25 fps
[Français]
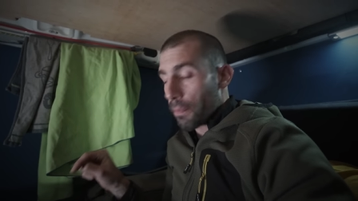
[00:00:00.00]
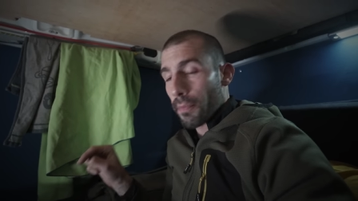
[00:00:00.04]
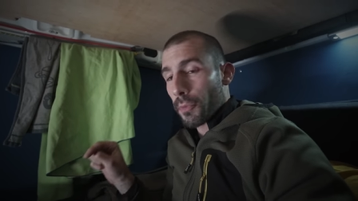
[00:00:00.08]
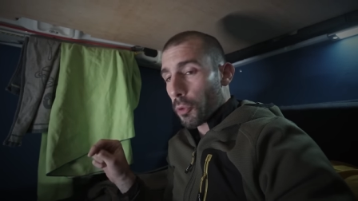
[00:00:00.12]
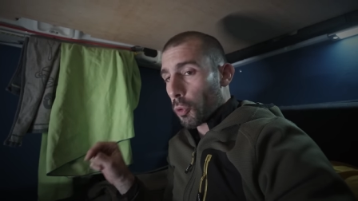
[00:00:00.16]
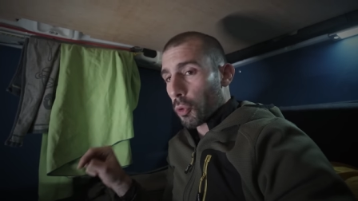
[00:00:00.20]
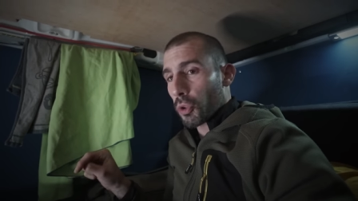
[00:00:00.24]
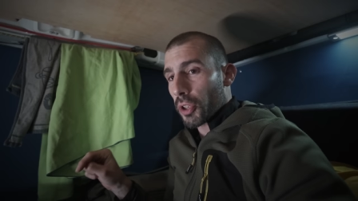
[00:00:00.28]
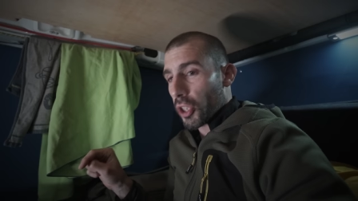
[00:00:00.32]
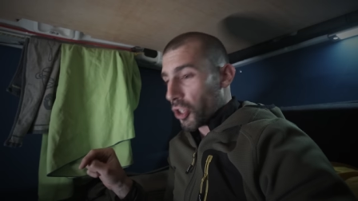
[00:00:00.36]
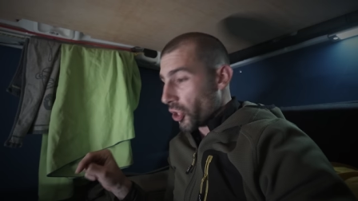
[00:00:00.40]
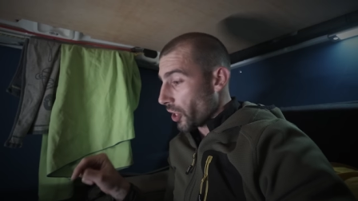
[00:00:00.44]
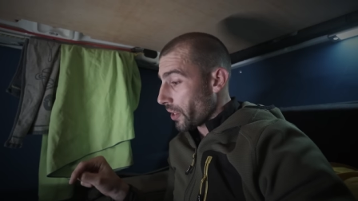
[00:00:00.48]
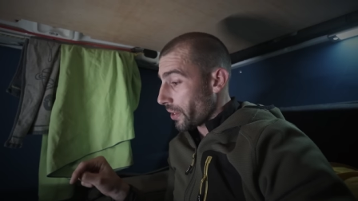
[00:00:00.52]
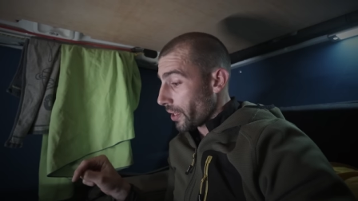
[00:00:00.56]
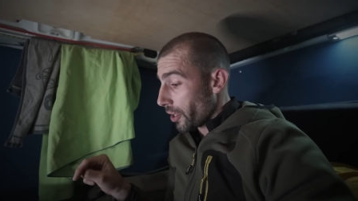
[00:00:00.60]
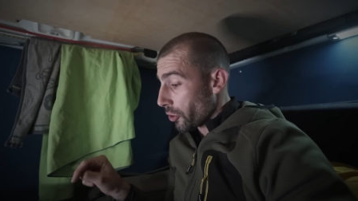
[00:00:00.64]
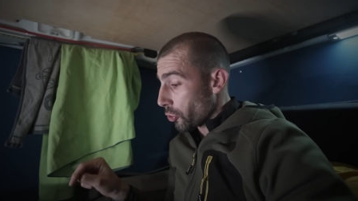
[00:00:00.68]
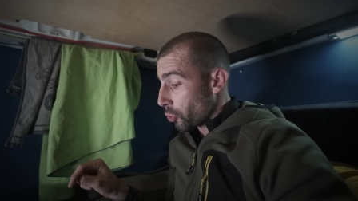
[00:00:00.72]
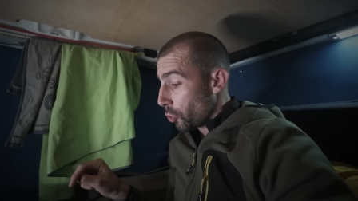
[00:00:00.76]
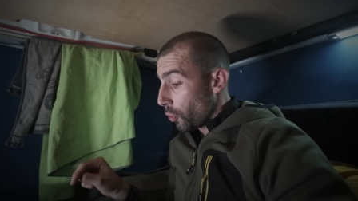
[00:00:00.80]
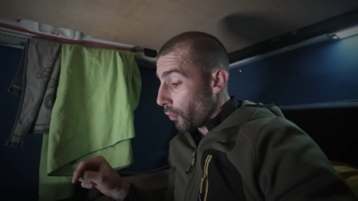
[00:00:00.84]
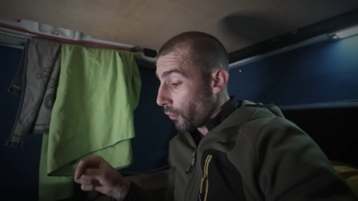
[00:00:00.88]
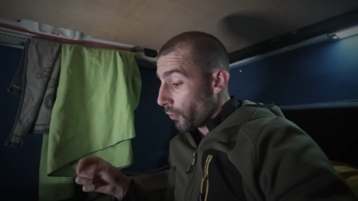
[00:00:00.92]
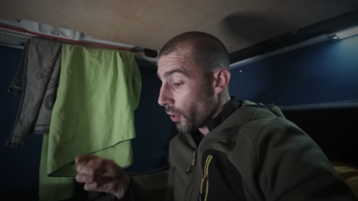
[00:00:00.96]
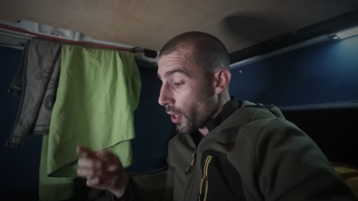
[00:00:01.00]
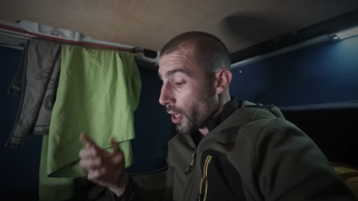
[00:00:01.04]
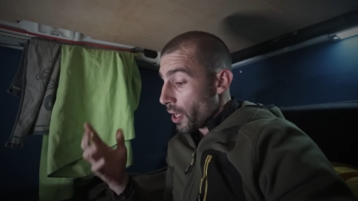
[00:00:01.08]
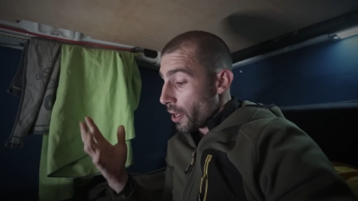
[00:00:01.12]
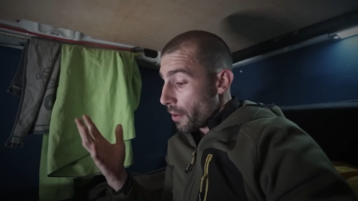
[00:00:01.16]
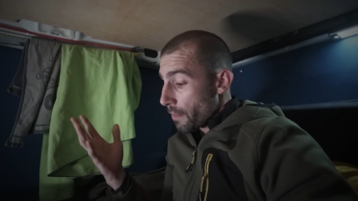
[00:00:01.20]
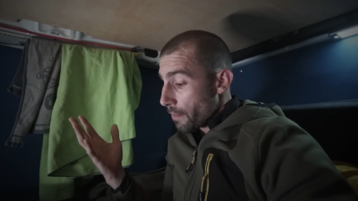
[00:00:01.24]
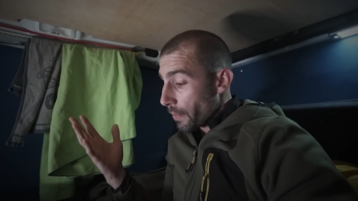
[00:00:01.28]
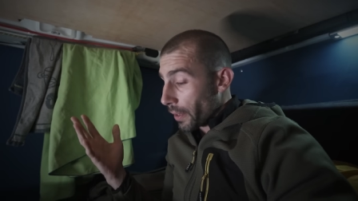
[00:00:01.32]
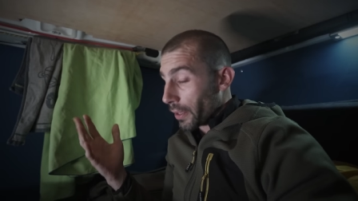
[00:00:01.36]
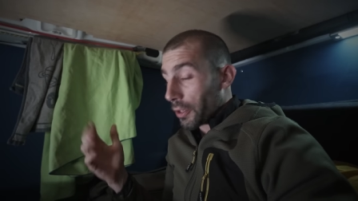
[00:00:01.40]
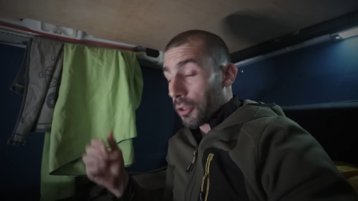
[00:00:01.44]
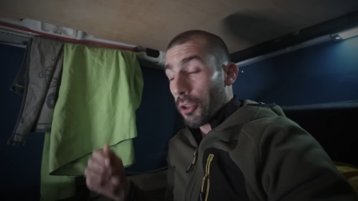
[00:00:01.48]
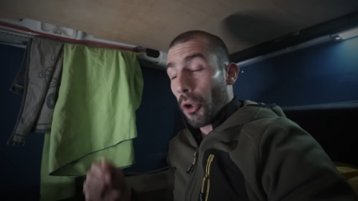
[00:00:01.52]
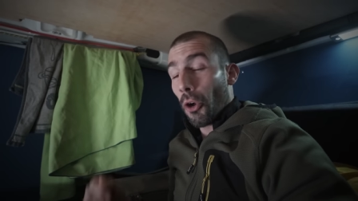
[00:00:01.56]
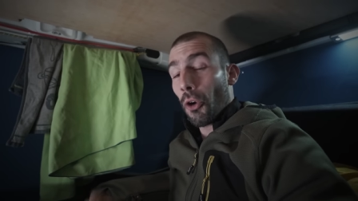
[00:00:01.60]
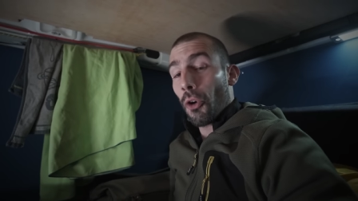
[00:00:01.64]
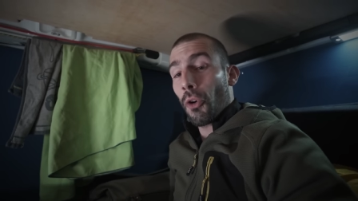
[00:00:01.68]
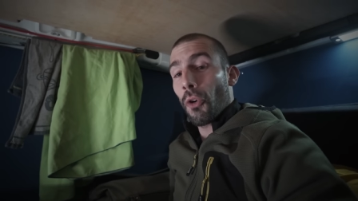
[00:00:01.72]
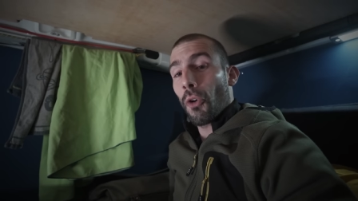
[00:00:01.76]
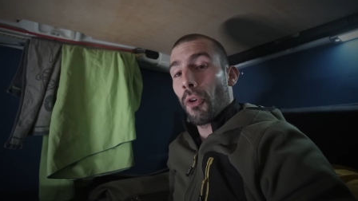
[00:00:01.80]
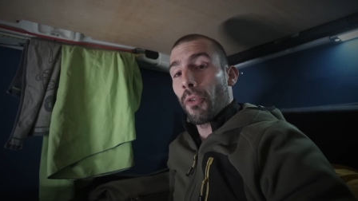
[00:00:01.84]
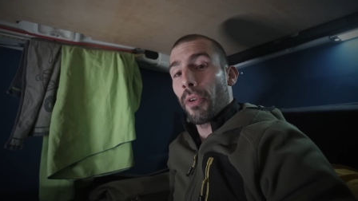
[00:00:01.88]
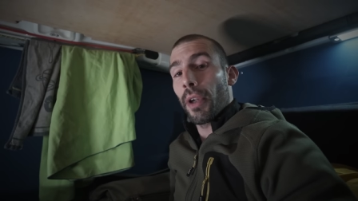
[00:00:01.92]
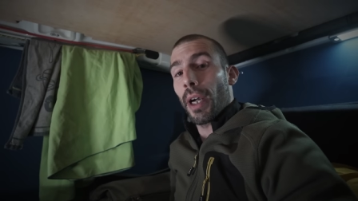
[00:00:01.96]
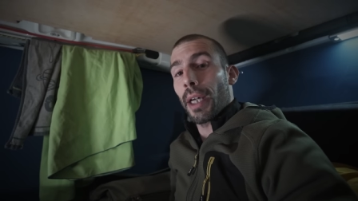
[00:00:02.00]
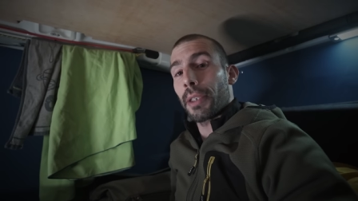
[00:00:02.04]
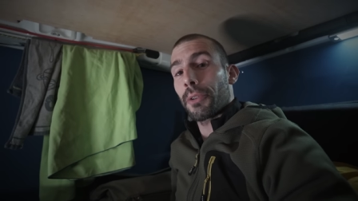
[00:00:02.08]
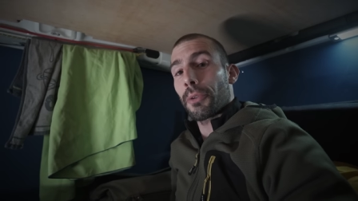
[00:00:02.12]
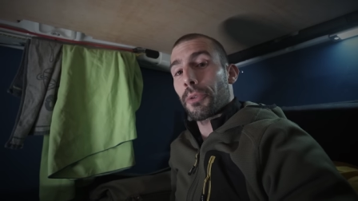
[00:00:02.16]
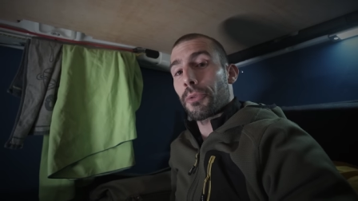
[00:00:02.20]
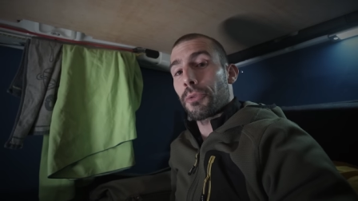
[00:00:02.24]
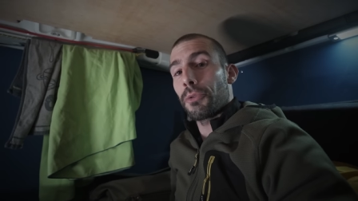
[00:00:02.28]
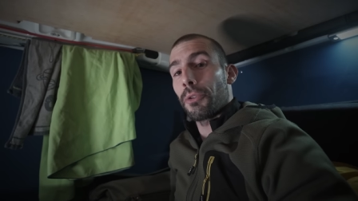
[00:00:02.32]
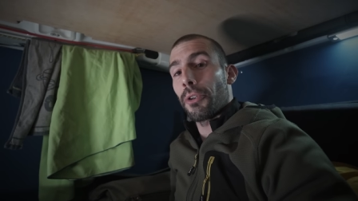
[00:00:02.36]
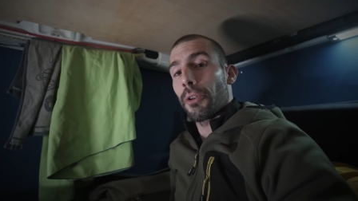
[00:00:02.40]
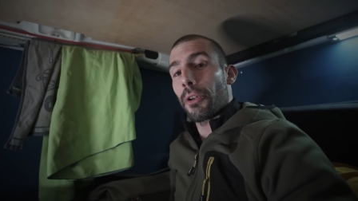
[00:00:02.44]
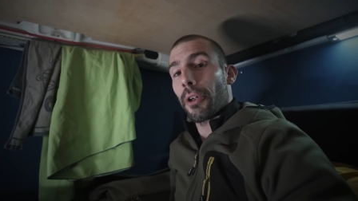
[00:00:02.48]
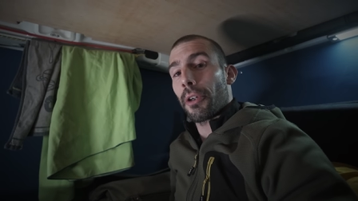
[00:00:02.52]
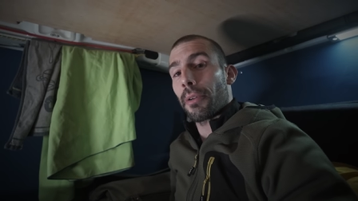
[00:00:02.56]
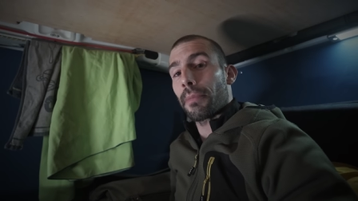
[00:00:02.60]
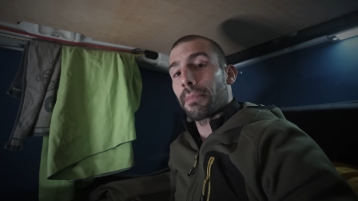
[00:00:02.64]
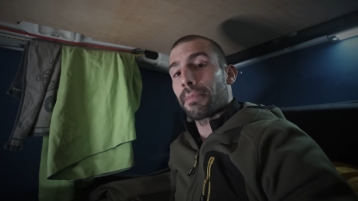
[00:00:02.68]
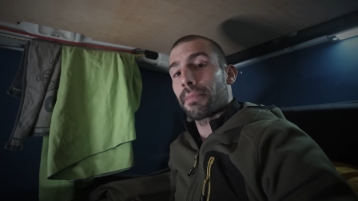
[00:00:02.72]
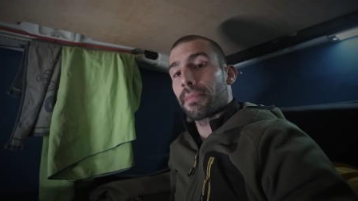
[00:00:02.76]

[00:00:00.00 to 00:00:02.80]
Donc déjà, ça chauffe. Maintenant, on verra dans une heure.